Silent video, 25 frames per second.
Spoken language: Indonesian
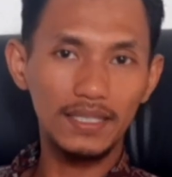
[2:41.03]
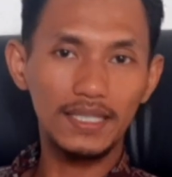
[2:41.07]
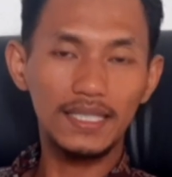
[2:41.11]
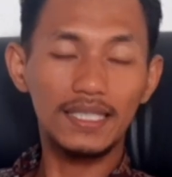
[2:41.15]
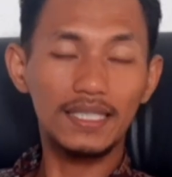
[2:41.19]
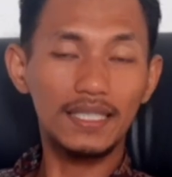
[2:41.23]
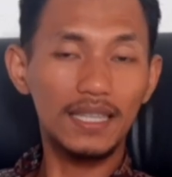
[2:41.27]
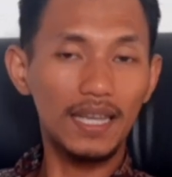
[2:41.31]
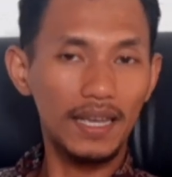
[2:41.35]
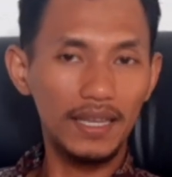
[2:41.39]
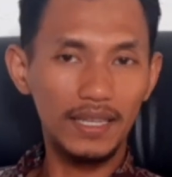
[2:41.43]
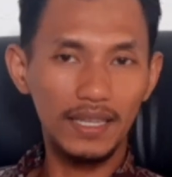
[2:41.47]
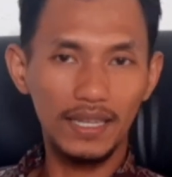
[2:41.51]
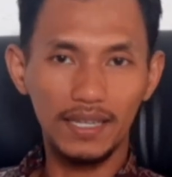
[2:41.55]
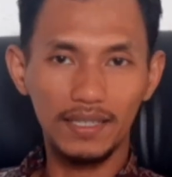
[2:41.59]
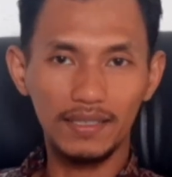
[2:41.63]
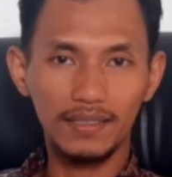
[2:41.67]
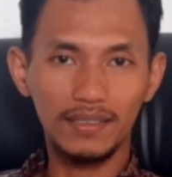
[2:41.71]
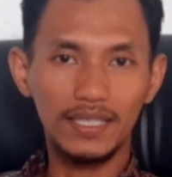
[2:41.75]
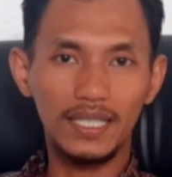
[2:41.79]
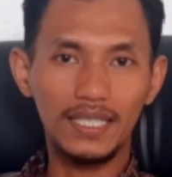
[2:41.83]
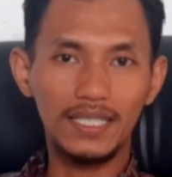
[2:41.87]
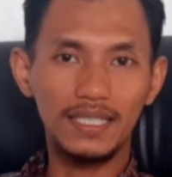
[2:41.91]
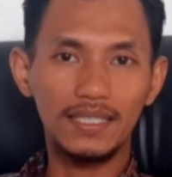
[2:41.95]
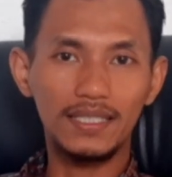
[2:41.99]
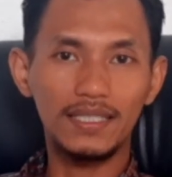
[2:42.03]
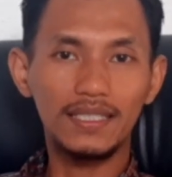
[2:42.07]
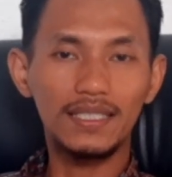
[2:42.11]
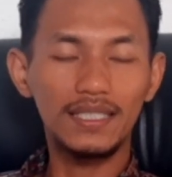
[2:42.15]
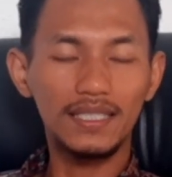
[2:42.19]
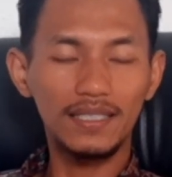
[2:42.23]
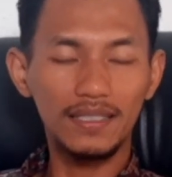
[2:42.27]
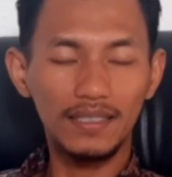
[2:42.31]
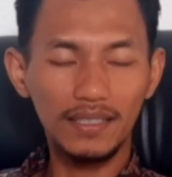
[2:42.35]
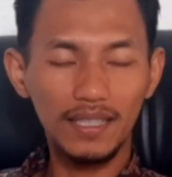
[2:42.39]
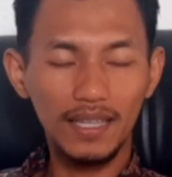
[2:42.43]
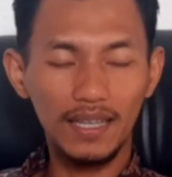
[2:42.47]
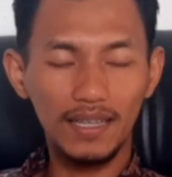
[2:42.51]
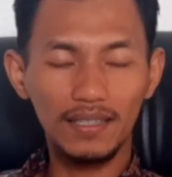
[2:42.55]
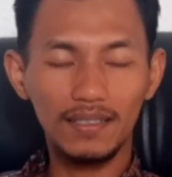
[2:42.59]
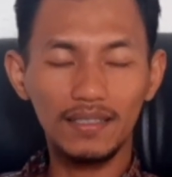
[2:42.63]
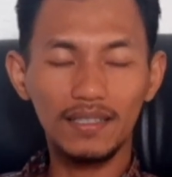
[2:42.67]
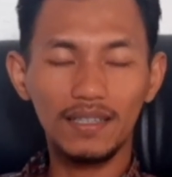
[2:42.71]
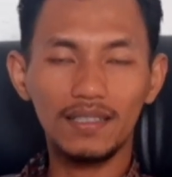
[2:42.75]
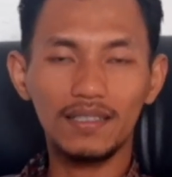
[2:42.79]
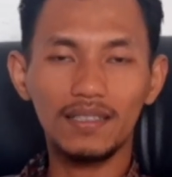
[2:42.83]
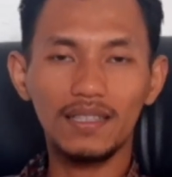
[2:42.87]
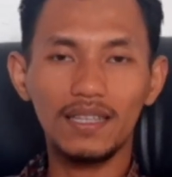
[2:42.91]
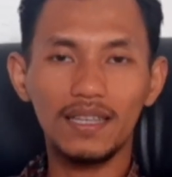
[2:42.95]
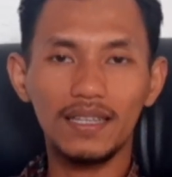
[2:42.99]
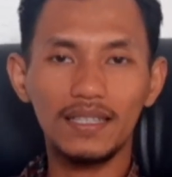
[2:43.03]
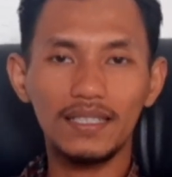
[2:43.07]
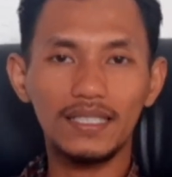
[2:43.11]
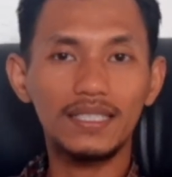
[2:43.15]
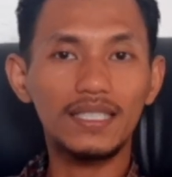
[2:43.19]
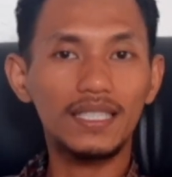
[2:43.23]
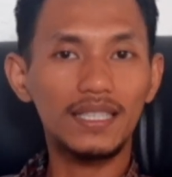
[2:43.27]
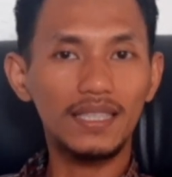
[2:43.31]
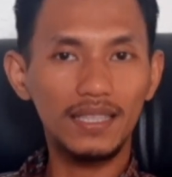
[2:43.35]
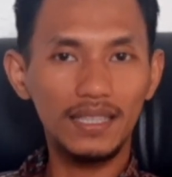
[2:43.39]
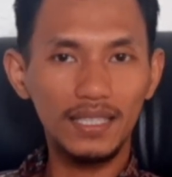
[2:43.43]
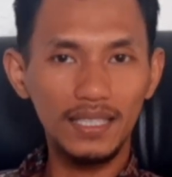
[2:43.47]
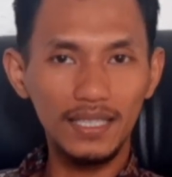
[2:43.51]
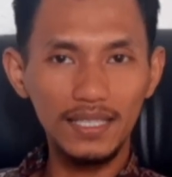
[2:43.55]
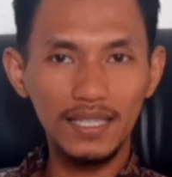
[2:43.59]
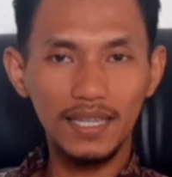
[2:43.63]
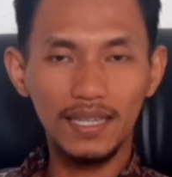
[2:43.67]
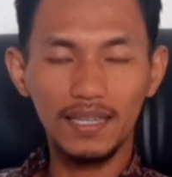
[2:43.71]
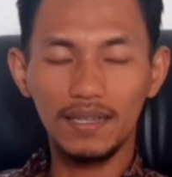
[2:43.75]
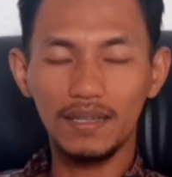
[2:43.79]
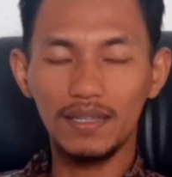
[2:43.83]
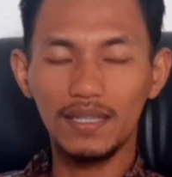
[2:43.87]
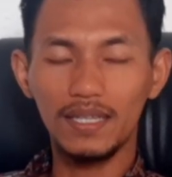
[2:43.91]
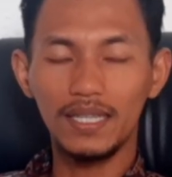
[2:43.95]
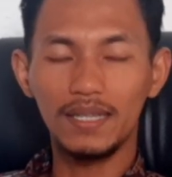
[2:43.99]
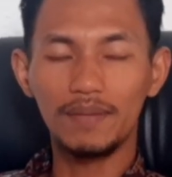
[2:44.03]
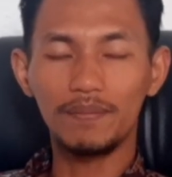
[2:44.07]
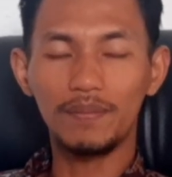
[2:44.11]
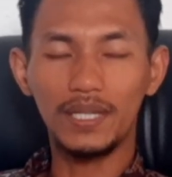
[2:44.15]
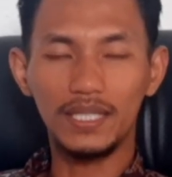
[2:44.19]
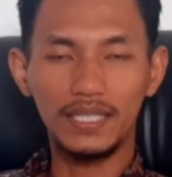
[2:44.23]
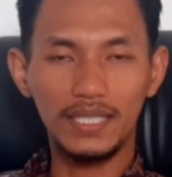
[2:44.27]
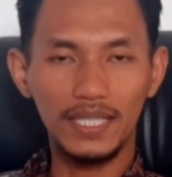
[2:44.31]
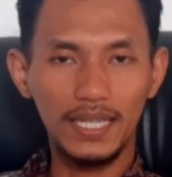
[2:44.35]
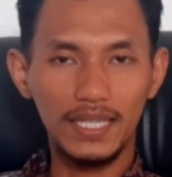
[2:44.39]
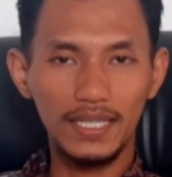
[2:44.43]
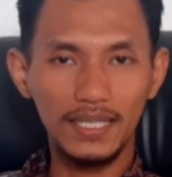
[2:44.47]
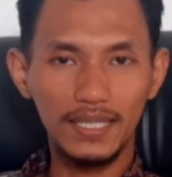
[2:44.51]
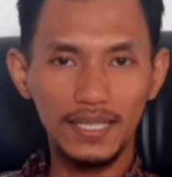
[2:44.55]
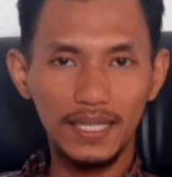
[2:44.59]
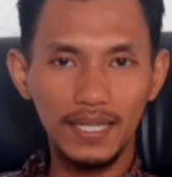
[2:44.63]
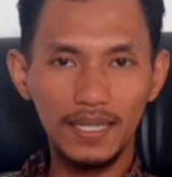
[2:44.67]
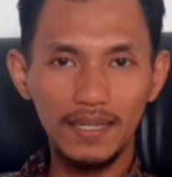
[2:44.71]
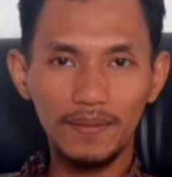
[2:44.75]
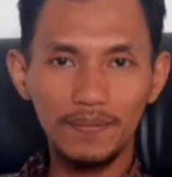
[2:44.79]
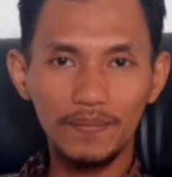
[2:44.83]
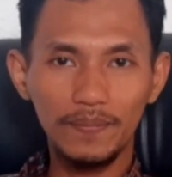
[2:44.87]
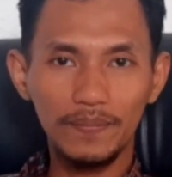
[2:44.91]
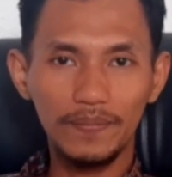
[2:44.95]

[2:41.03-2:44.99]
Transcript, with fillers: sayang dan cinta serta setia pada Anda,